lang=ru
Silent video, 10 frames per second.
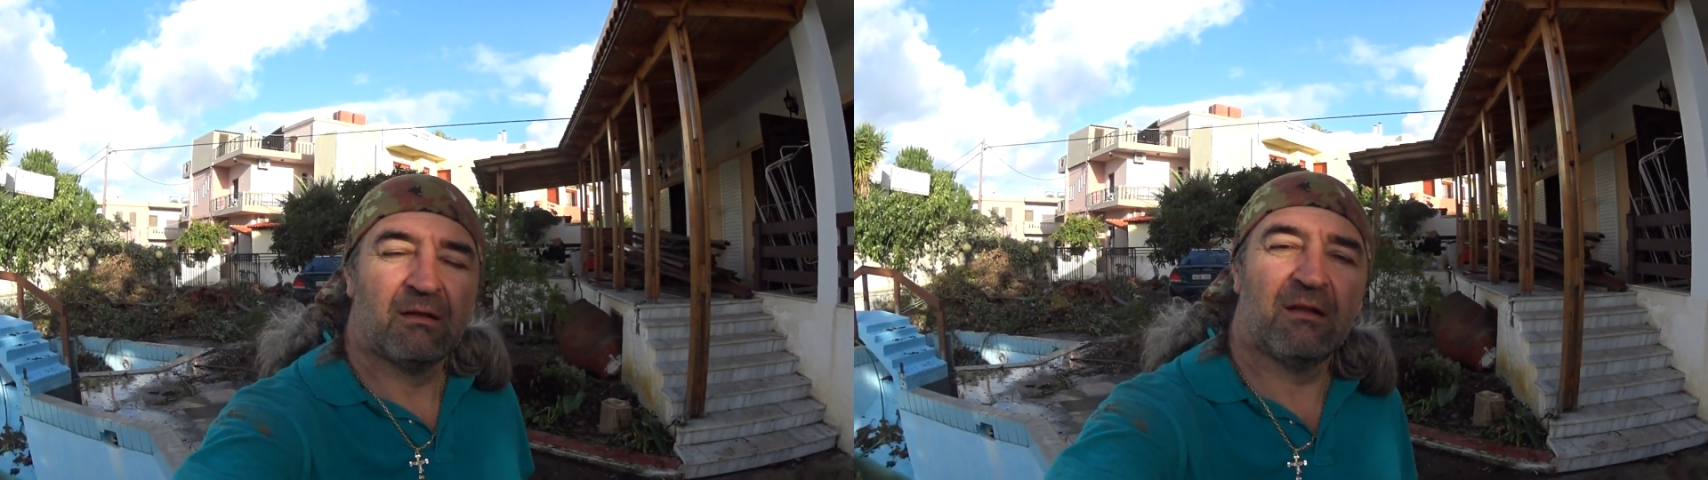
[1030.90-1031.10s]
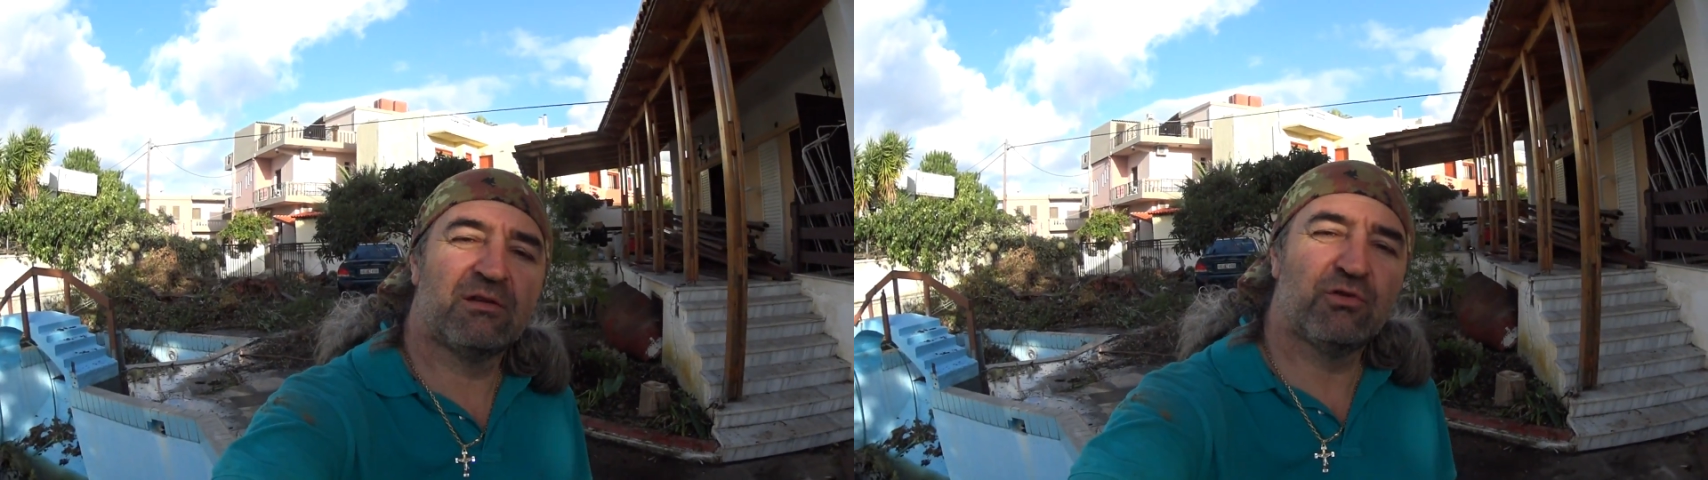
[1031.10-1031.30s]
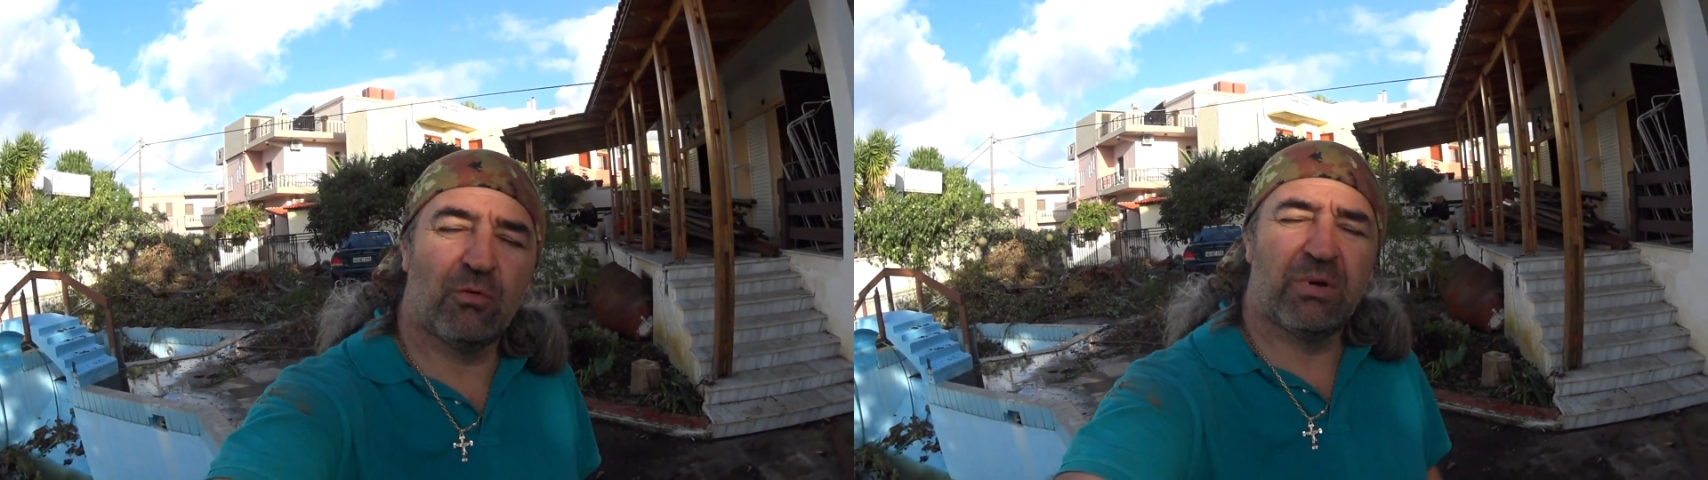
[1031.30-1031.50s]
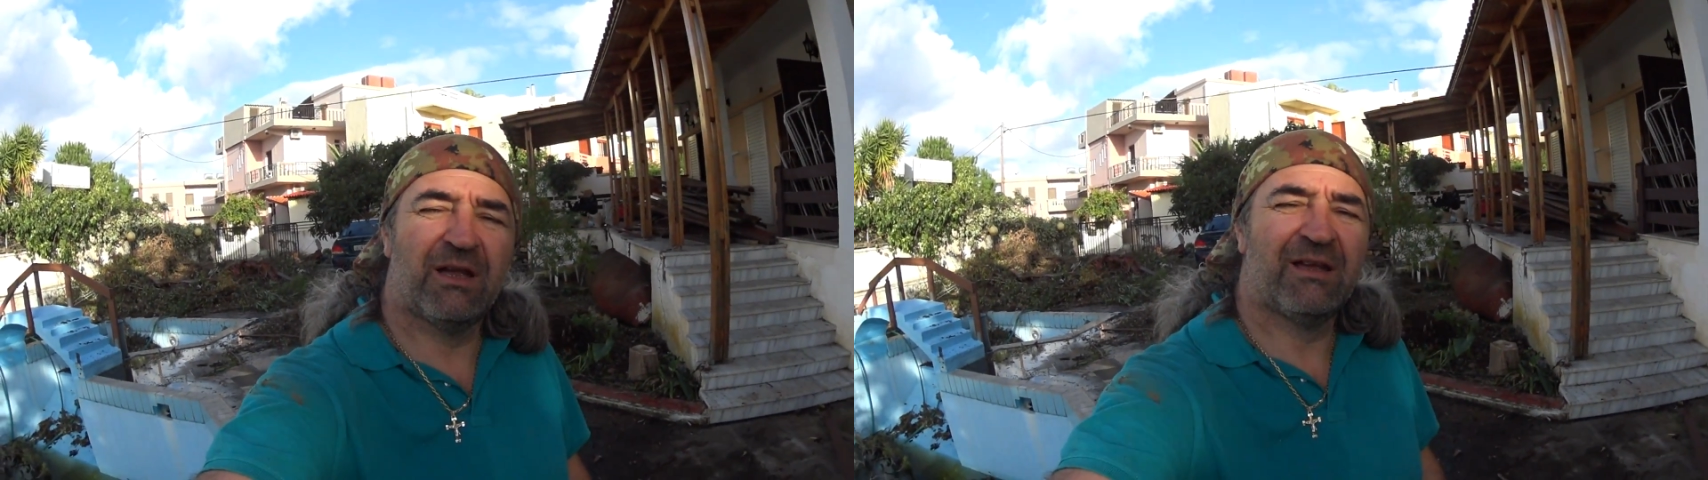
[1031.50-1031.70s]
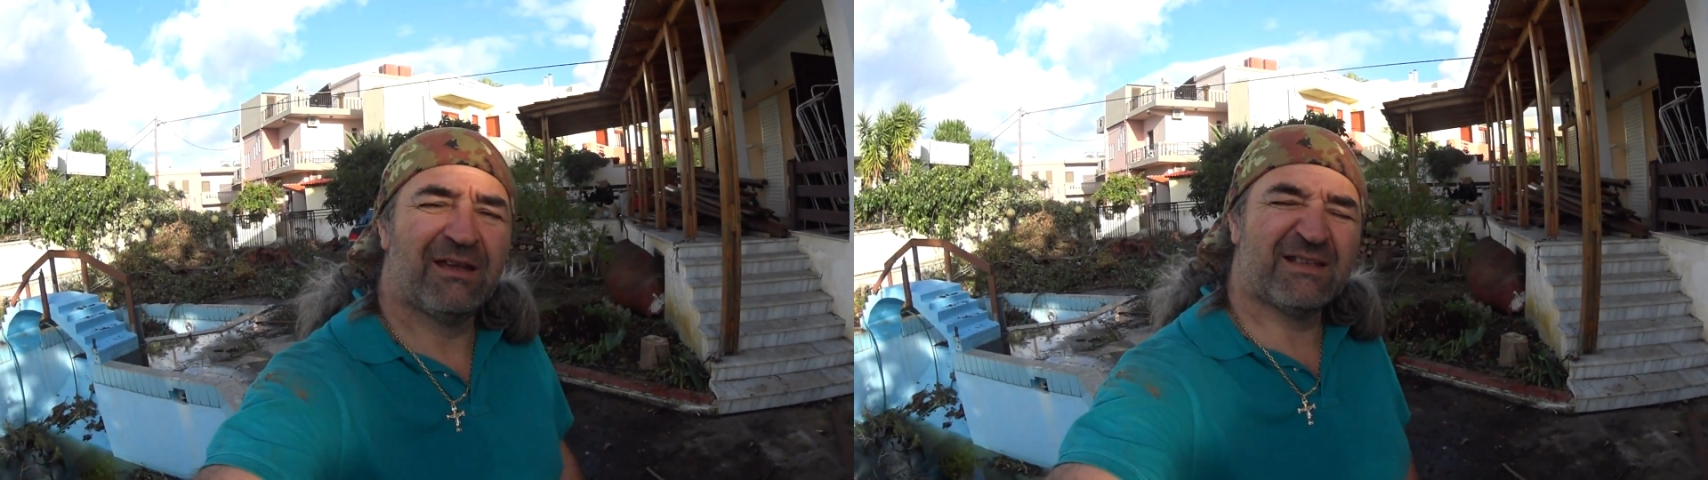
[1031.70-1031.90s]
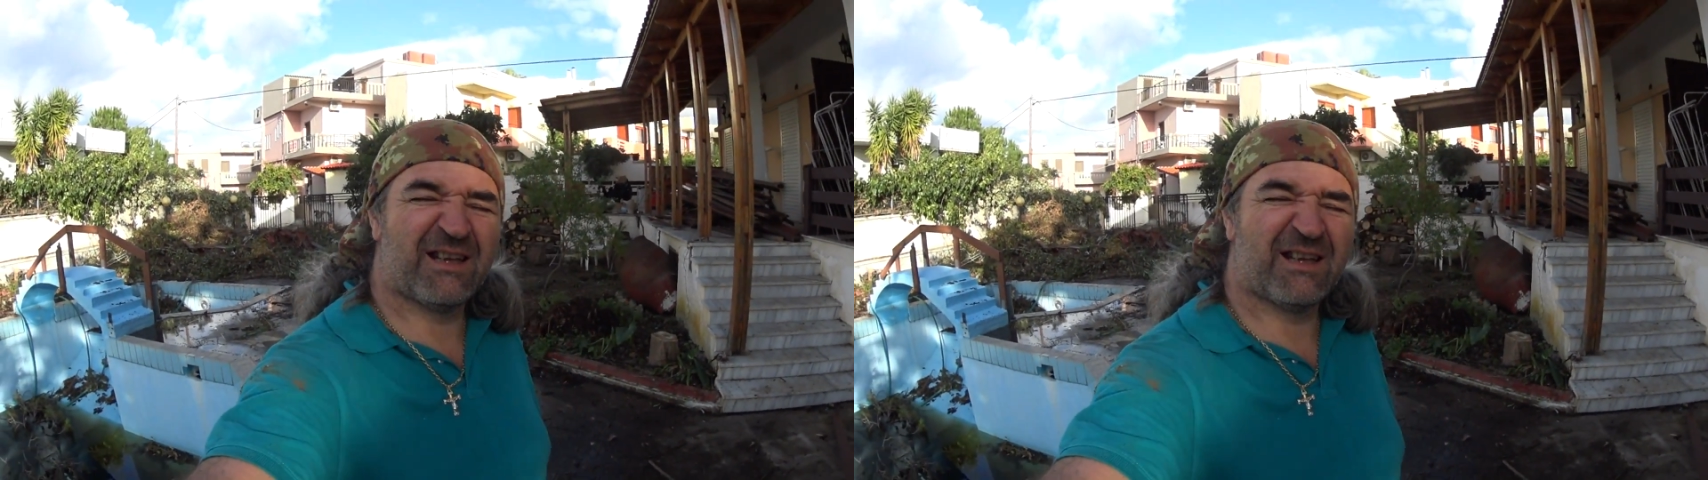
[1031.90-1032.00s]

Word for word: Начнем из